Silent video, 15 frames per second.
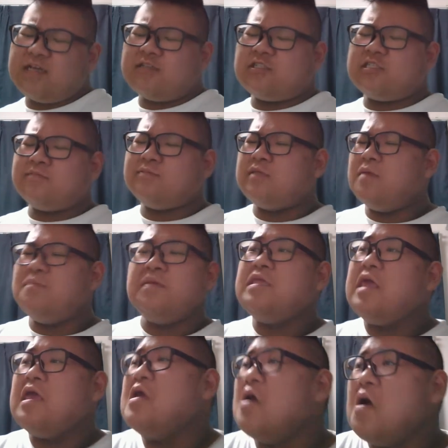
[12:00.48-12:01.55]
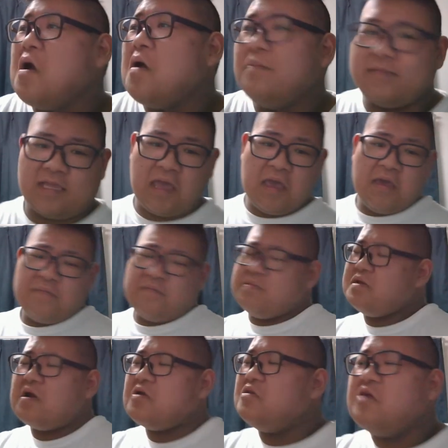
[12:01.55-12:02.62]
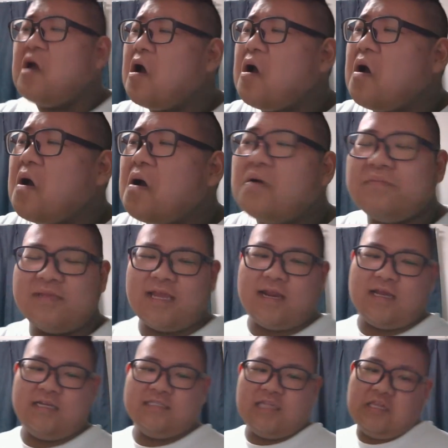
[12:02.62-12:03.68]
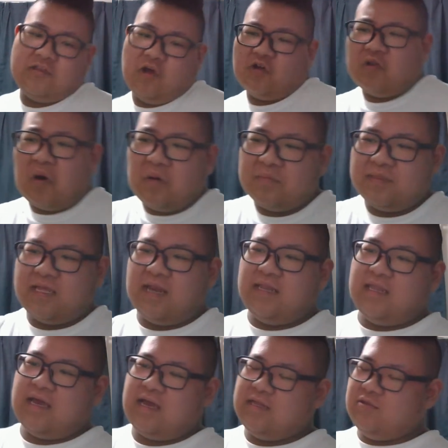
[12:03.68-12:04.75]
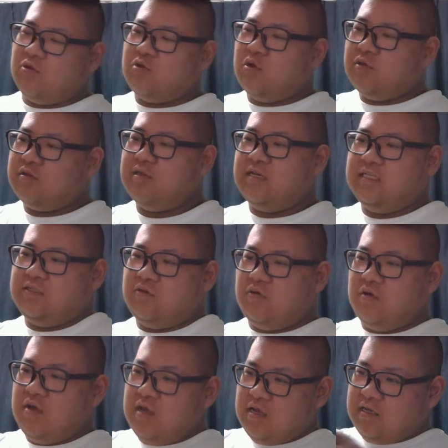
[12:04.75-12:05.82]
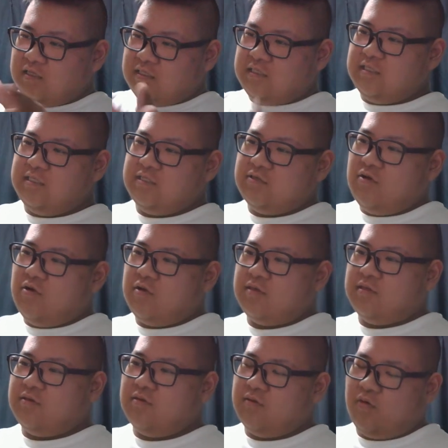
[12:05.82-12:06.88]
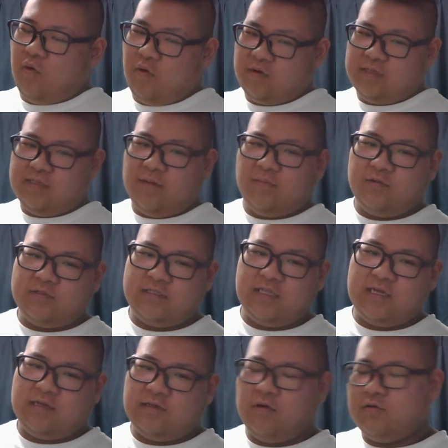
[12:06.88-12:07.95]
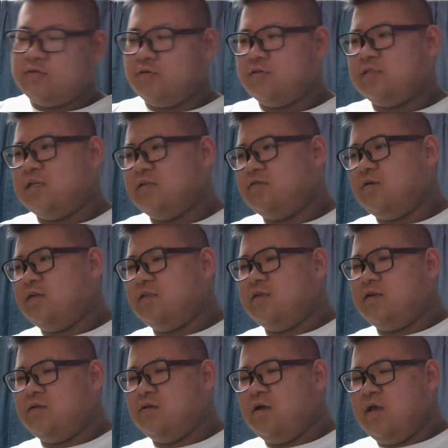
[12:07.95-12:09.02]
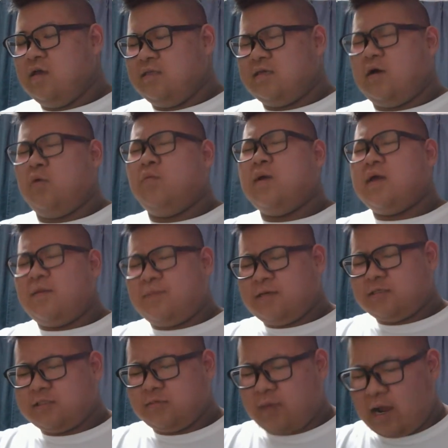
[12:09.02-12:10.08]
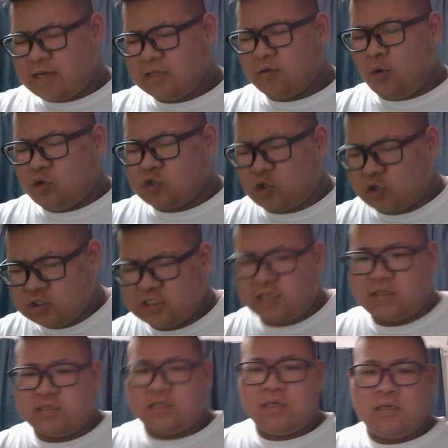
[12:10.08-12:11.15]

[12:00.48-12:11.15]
クシブで見れよみたいな。見ろよみたいな感じでドドンみたいな。なんかドドンっていうかその、すごい大きな文字でなんか強調した人が言ってるけど。だからお前らピクシブ上げるの遅いじゃんって。